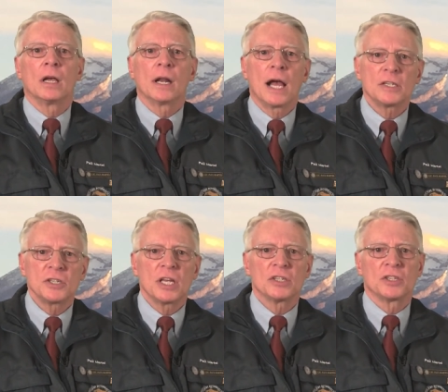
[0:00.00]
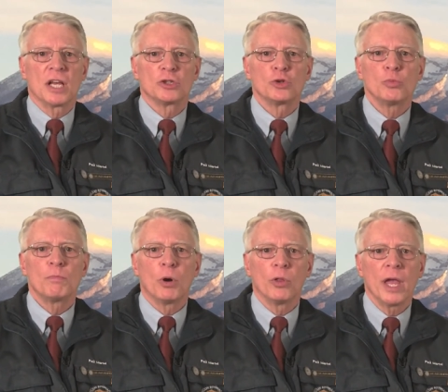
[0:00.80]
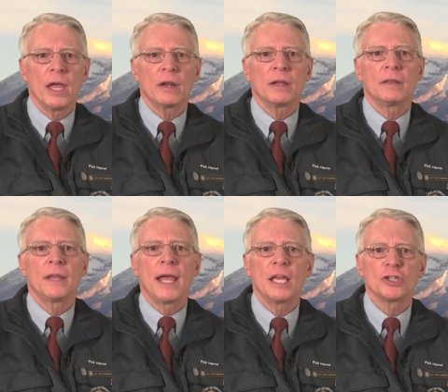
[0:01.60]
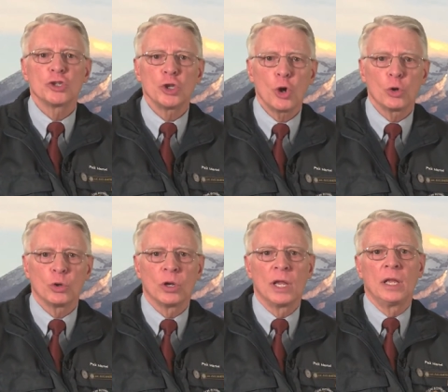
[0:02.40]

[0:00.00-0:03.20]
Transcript: Gracias a su poder de gestión,